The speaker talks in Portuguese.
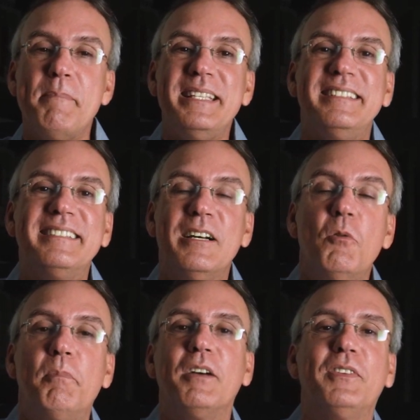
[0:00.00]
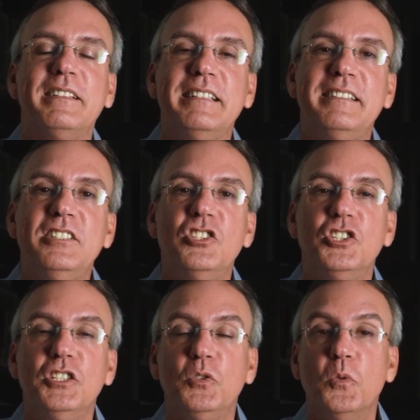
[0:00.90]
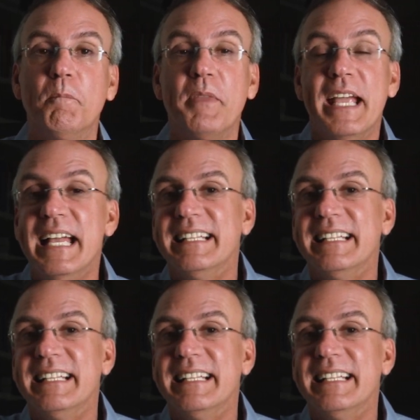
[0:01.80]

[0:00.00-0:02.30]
missão para fazer sentido.